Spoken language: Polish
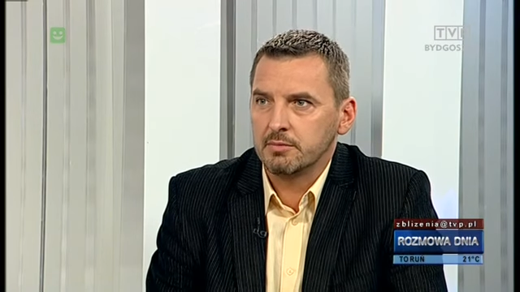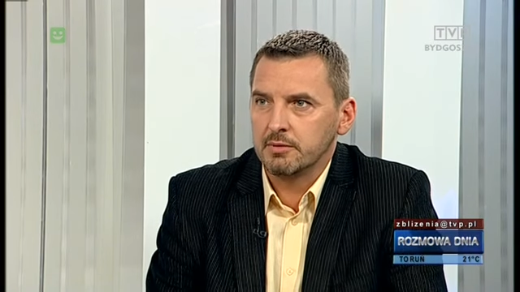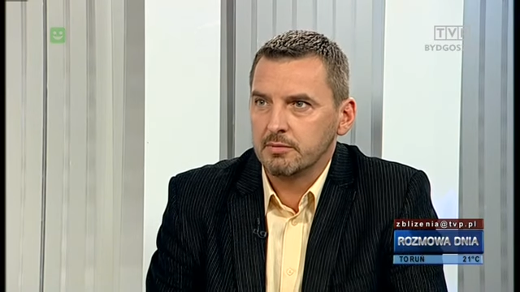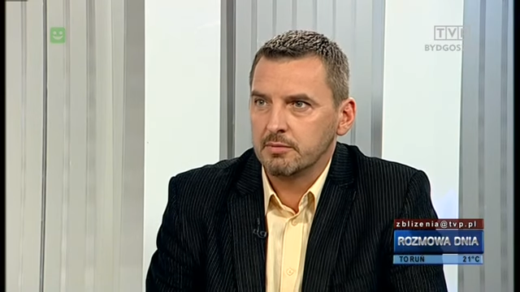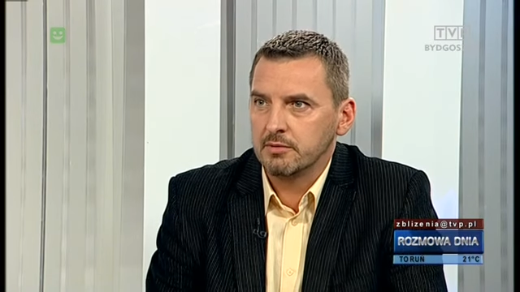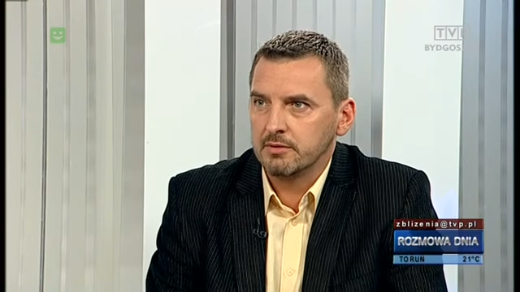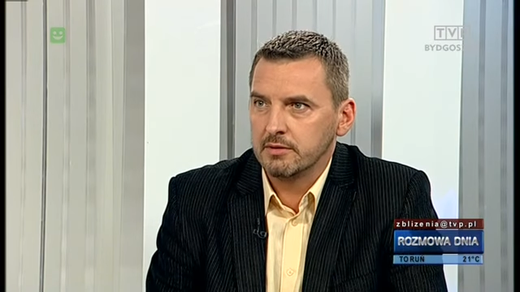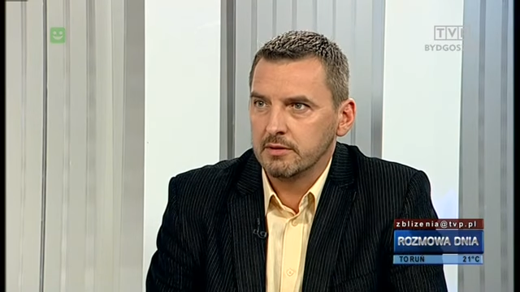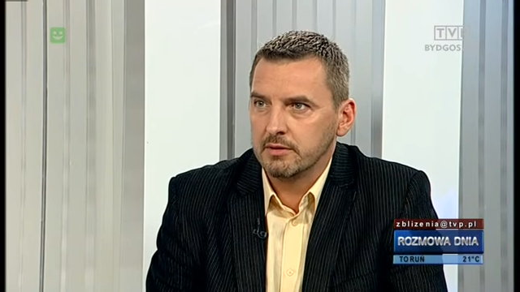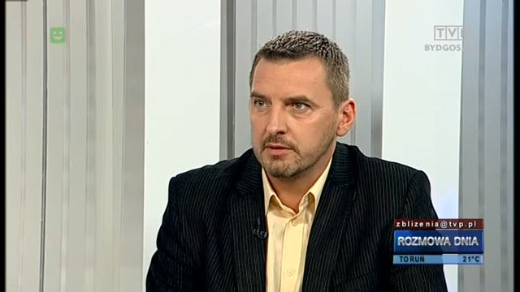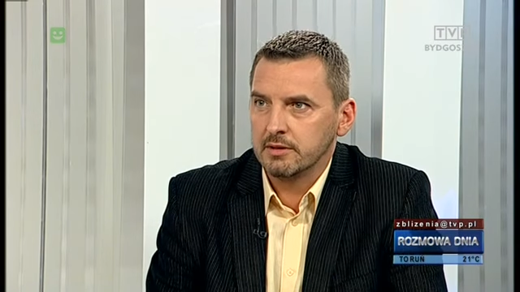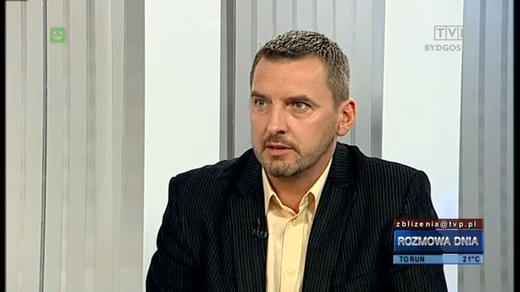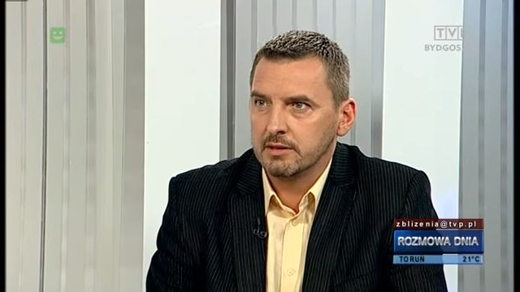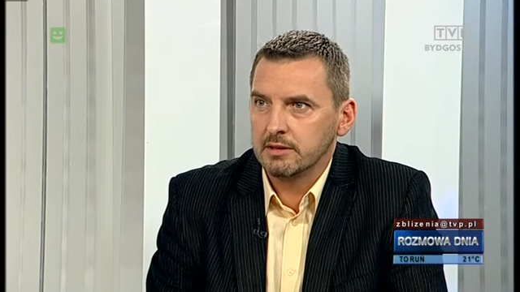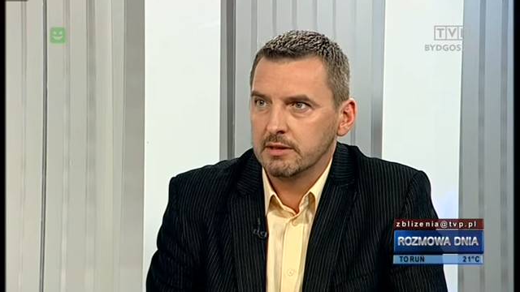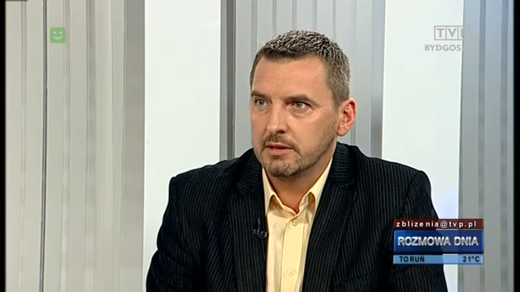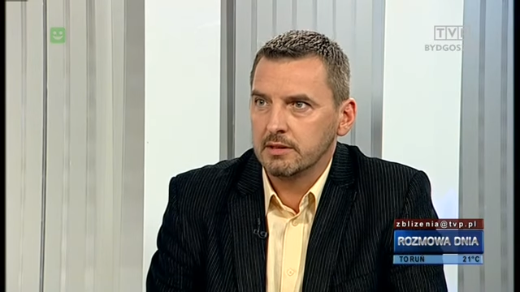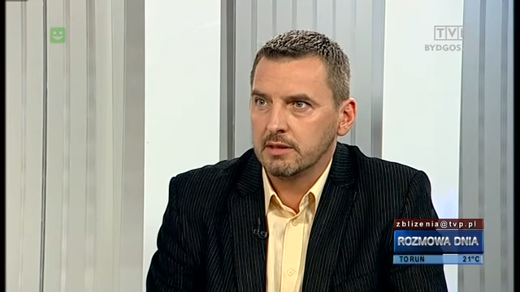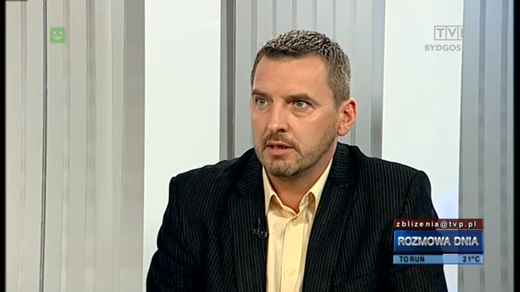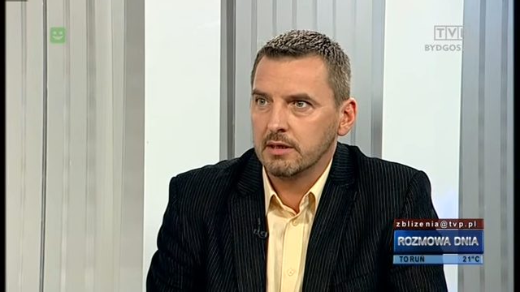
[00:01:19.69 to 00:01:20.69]
promocyjnych
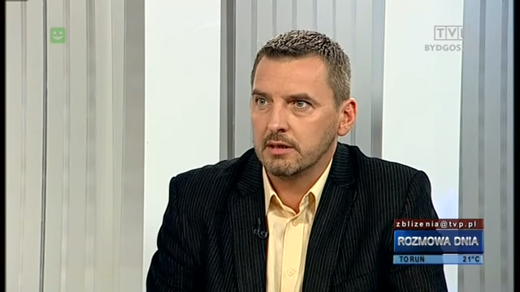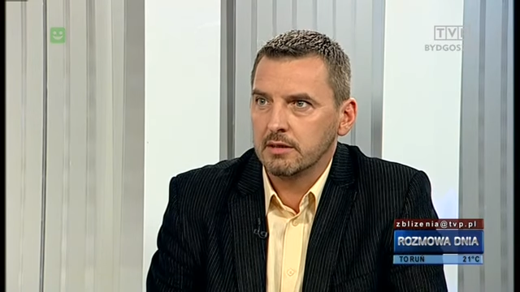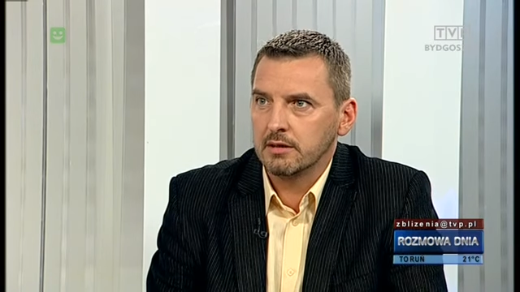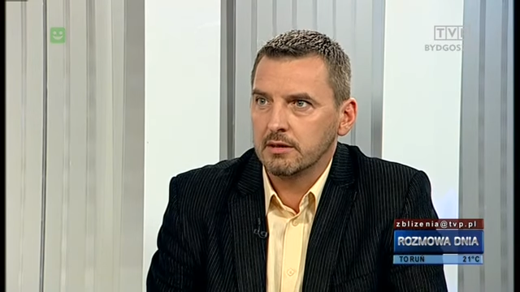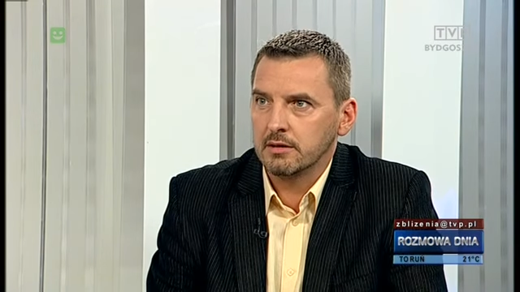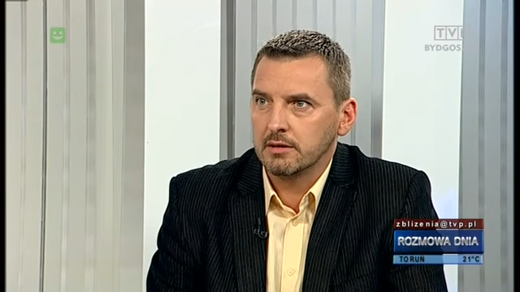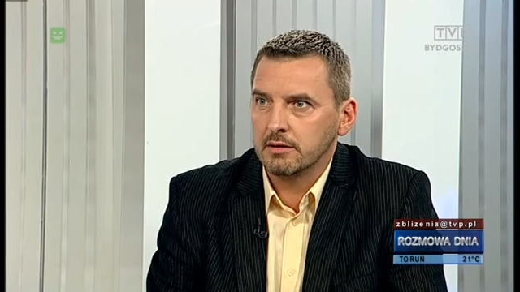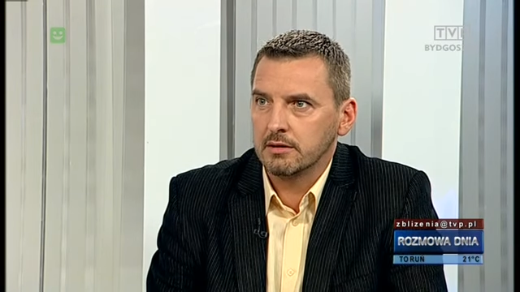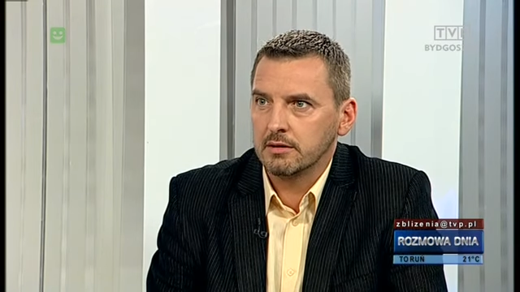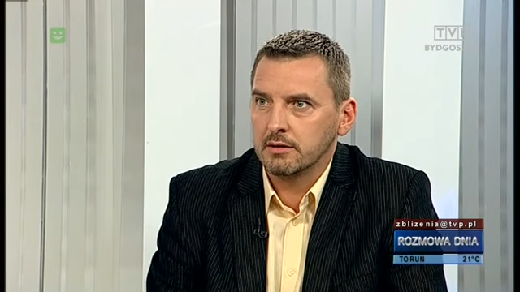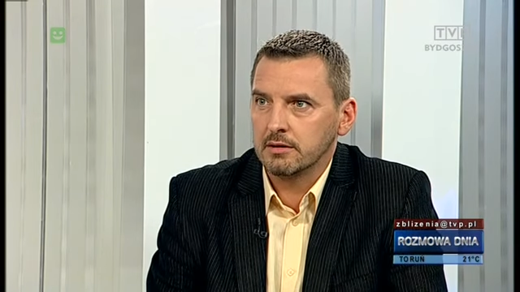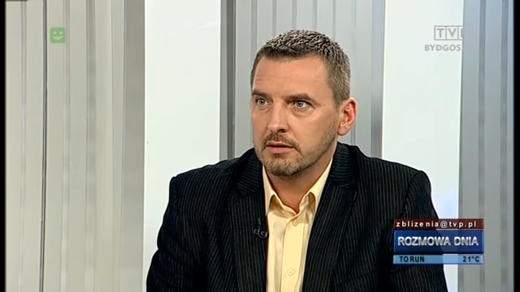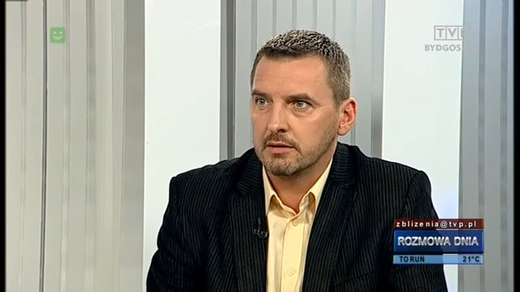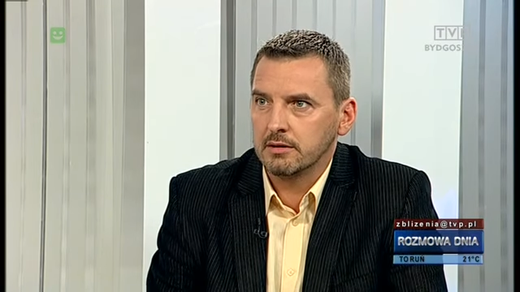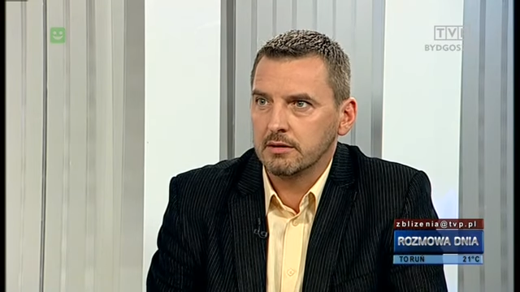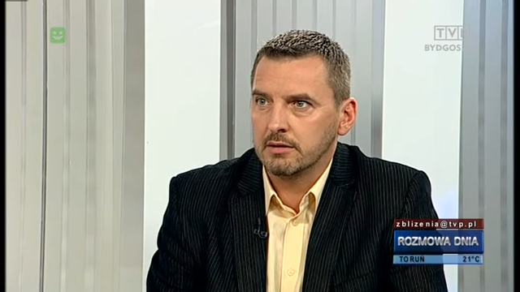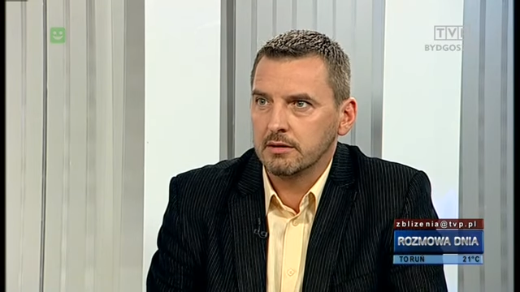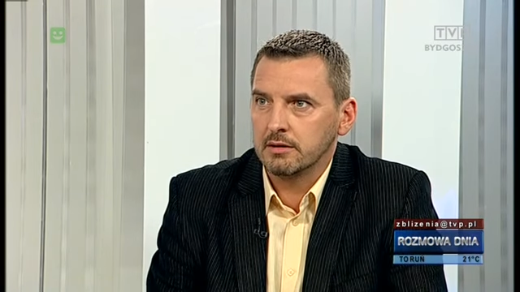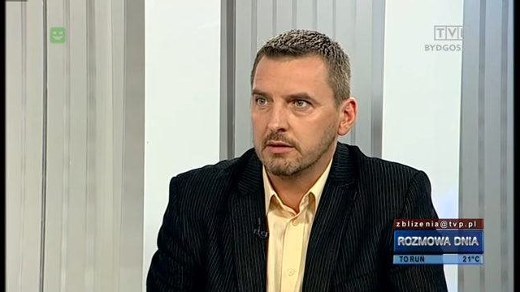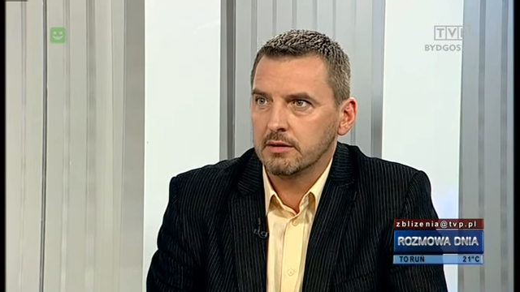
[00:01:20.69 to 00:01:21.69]
cenach e,